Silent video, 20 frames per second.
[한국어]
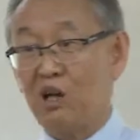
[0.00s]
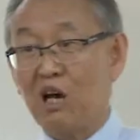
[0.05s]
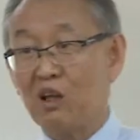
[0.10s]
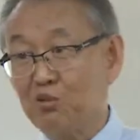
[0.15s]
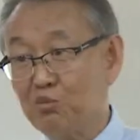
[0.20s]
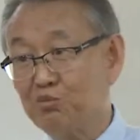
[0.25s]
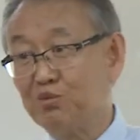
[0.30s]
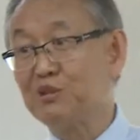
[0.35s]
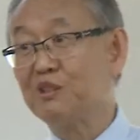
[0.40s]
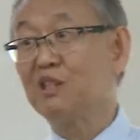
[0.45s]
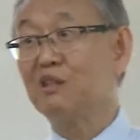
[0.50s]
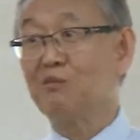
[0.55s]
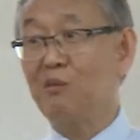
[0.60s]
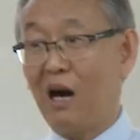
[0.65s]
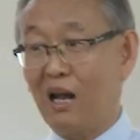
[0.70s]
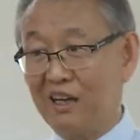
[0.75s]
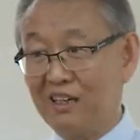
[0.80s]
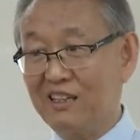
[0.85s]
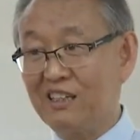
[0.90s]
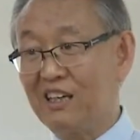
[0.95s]
하도 부정이
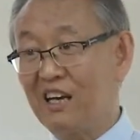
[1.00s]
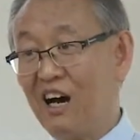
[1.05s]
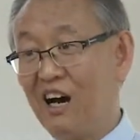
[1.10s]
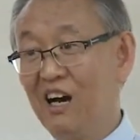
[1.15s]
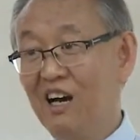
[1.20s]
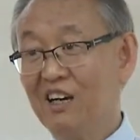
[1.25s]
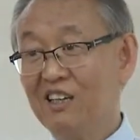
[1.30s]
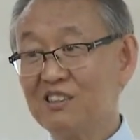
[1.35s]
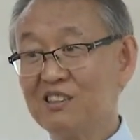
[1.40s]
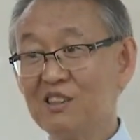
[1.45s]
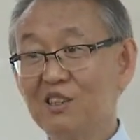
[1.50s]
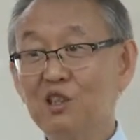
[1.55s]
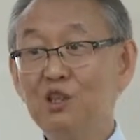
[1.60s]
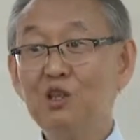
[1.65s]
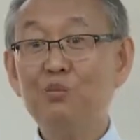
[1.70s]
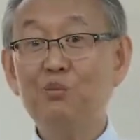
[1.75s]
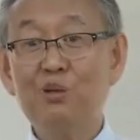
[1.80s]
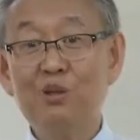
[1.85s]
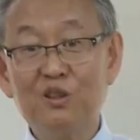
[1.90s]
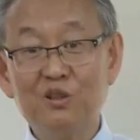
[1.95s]
많으니까. 그래서 이
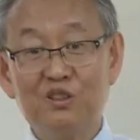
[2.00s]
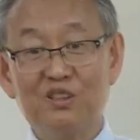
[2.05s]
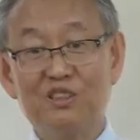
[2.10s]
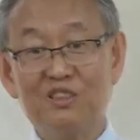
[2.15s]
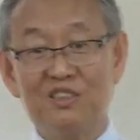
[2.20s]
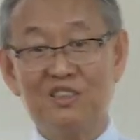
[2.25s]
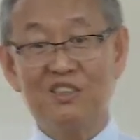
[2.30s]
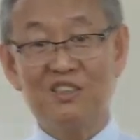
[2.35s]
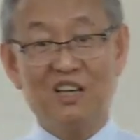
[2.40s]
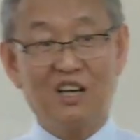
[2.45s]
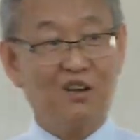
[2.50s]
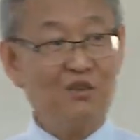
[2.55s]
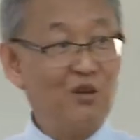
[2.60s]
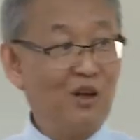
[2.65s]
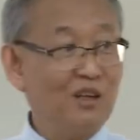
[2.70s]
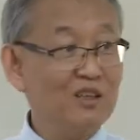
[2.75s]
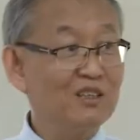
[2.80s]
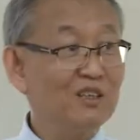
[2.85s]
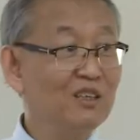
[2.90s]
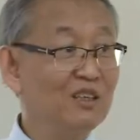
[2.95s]
e p u 이라고
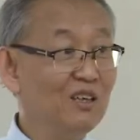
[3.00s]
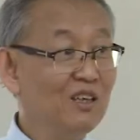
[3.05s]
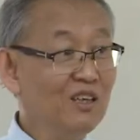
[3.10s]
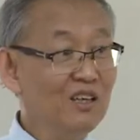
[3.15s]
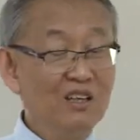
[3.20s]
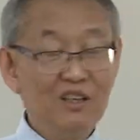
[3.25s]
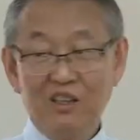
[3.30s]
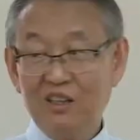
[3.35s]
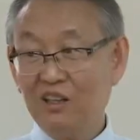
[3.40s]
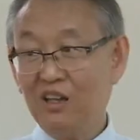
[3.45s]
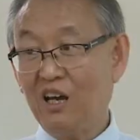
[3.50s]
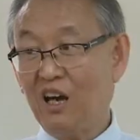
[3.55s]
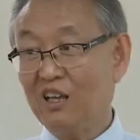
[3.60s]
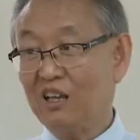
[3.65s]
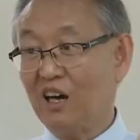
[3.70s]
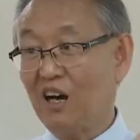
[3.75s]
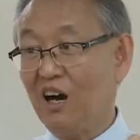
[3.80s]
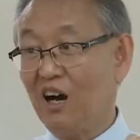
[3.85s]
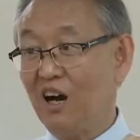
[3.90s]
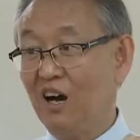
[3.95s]
굉장히
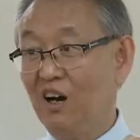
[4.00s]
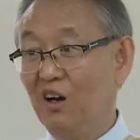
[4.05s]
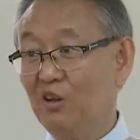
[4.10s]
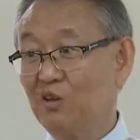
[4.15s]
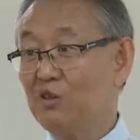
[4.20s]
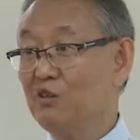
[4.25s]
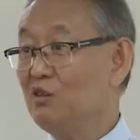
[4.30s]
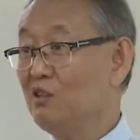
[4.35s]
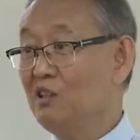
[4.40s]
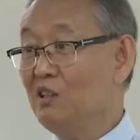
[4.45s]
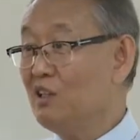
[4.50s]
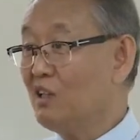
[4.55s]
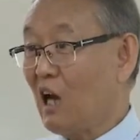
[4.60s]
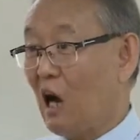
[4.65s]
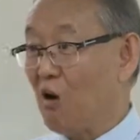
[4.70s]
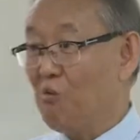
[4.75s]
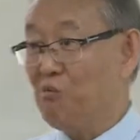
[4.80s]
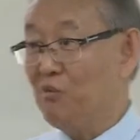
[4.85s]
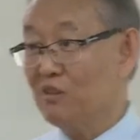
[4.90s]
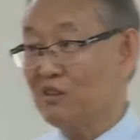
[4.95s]
하다가 저는 이
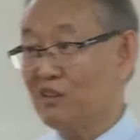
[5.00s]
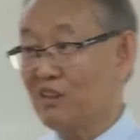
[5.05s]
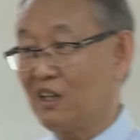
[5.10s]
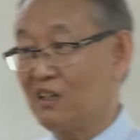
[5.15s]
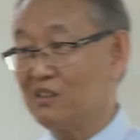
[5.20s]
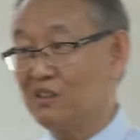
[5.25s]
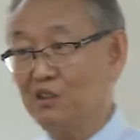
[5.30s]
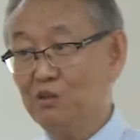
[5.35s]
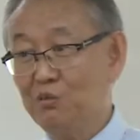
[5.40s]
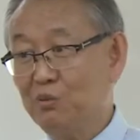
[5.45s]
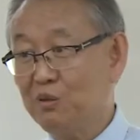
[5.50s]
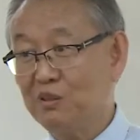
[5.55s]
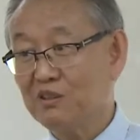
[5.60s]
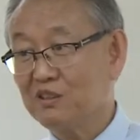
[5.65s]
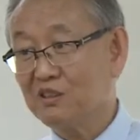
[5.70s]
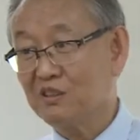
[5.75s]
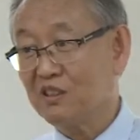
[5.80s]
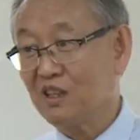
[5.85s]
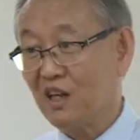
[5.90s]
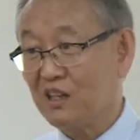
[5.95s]
가브먼트를 하지 이
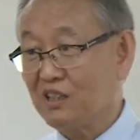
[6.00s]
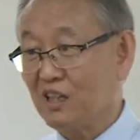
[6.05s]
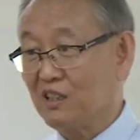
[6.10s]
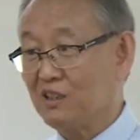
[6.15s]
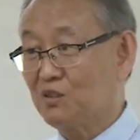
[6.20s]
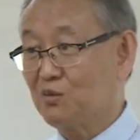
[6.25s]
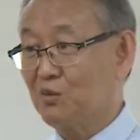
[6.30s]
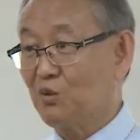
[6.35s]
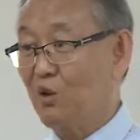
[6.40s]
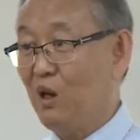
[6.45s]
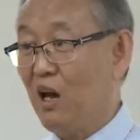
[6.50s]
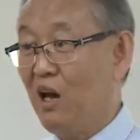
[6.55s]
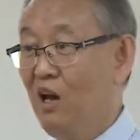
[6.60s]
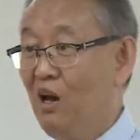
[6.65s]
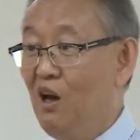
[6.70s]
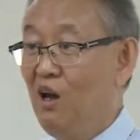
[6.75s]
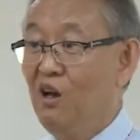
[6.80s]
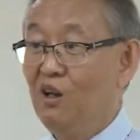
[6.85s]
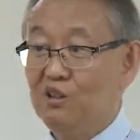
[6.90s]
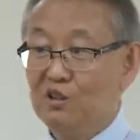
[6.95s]
펄처싱 하지 않습니다. 왜?
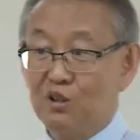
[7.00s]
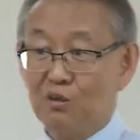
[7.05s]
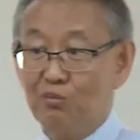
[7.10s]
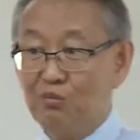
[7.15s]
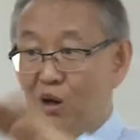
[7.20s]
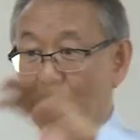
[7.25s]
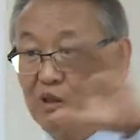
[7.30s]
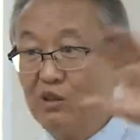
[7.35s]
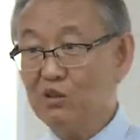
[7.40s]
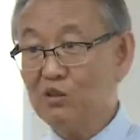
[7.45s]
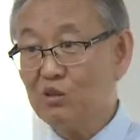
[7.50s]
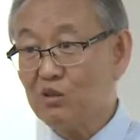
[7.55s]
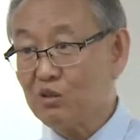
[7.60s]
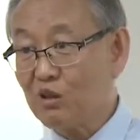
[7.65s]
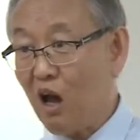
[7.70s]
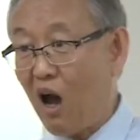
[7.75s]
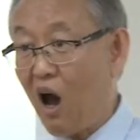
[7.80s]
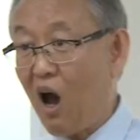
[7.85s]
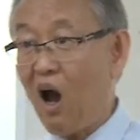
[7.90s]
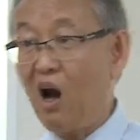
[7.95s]
전방위적으로
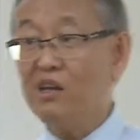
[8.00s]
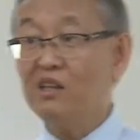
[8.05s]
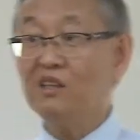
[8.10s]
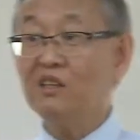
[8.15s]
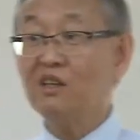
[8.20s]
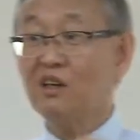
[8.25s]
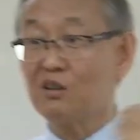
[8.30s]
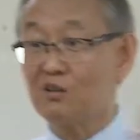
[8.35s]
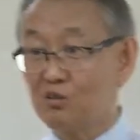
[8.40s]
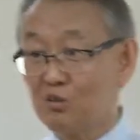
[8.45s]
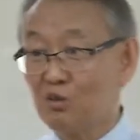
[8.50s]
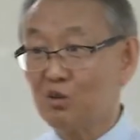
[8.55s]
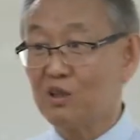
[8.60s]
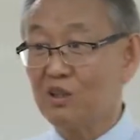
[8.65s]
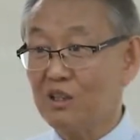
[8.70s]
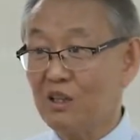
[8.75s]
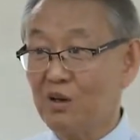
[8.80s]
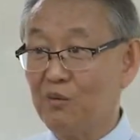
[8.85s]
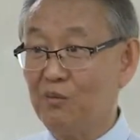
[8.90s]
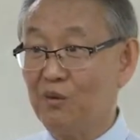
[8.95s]
다 이가
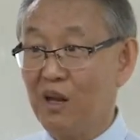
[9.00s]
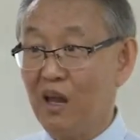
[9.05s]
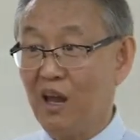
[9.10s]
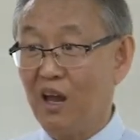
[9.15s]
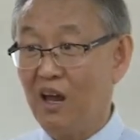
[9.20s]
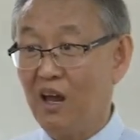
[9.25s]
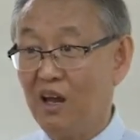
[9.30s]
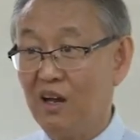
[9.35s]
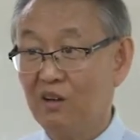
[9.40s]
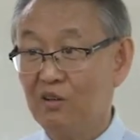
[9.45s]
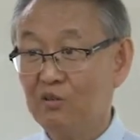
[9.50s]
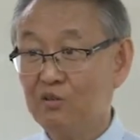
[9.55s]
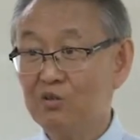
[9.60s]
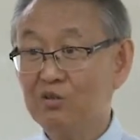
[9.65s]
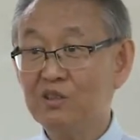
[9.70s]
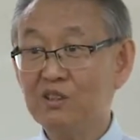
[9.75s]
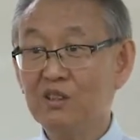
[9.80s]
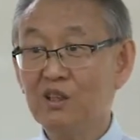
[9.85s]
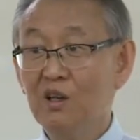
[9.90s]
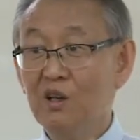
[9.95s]
들어오기 때문에
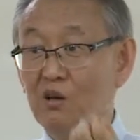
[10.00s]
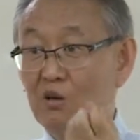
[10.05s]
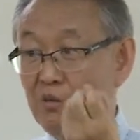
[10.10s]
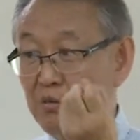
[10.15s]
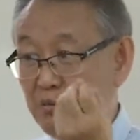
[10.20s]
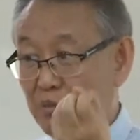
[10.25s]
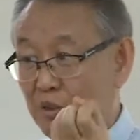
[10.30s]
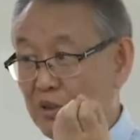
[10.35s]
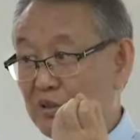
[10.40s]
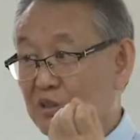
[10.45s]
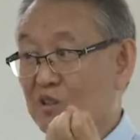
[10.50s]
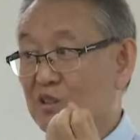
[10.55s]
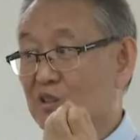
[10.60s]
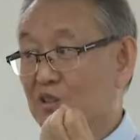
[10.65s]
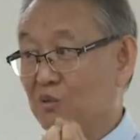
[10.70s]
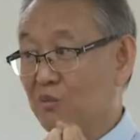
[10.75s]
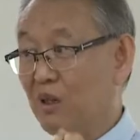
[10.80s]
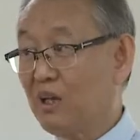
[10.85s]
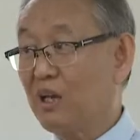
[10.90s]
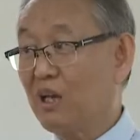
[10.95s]
굳이
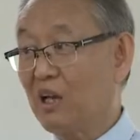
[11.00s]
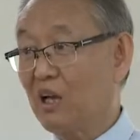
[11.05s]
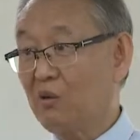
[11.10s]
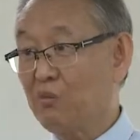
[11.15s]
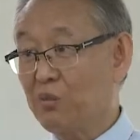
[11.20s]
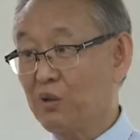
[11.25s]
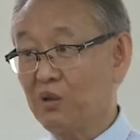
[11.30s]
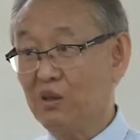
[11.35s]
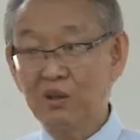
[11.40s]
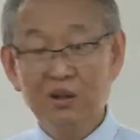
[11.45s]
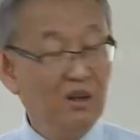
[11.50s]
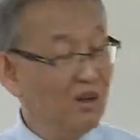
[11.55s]
펄처스만 얘기할 필요